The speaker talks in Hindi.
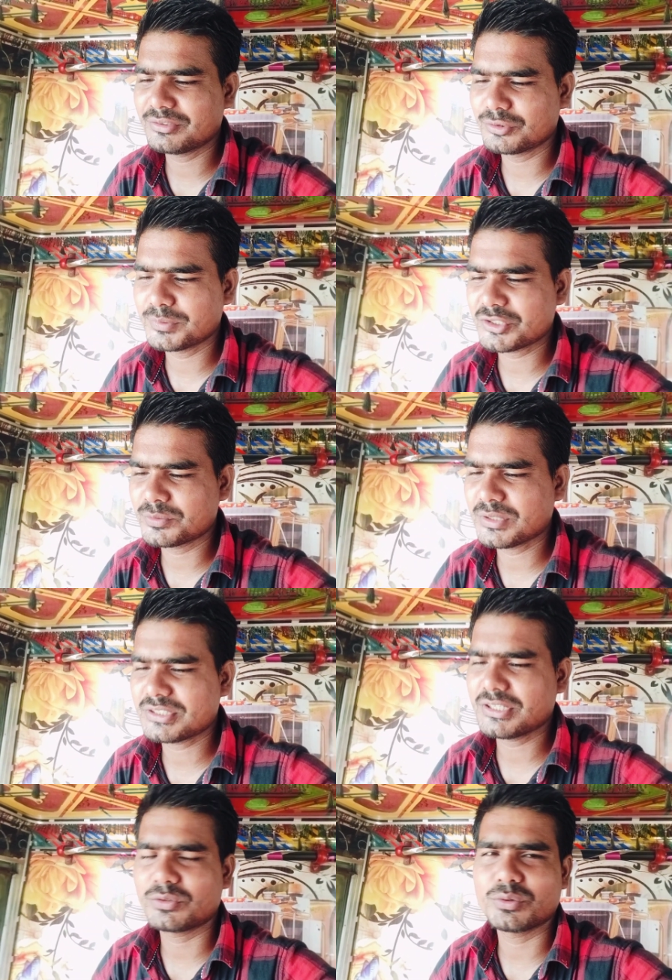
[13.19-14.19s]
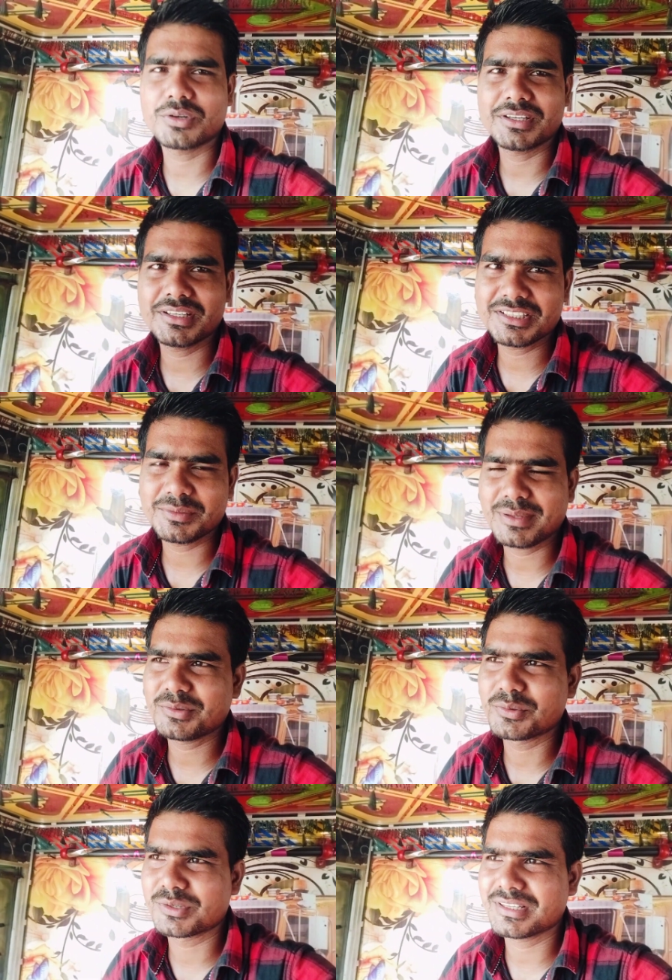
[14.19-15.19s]
सुबह सुबह से दो घंटे से भाई
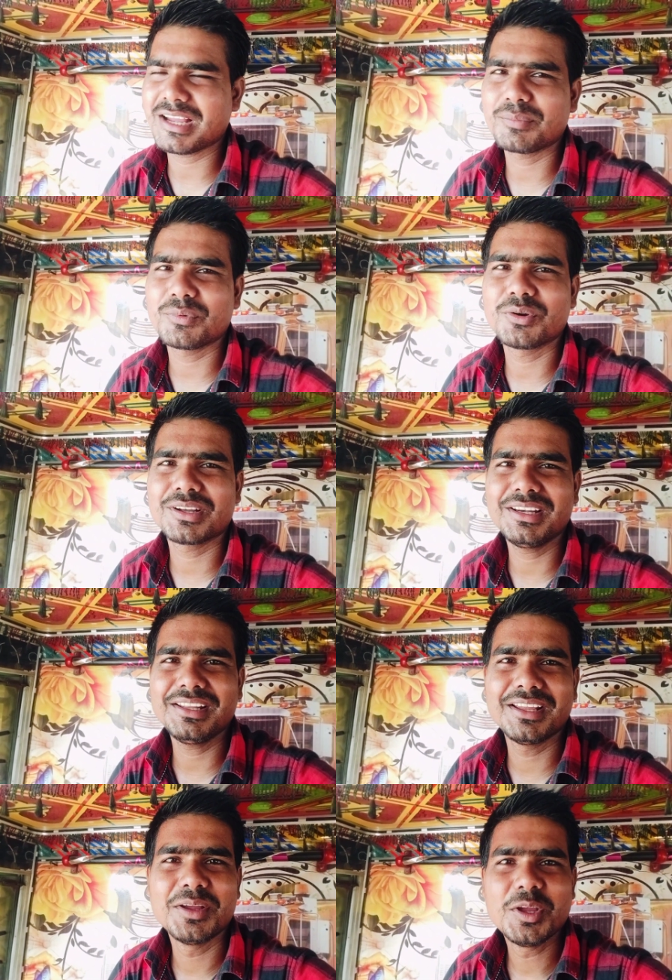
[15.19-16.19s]
उठ के आप लोगों के लिए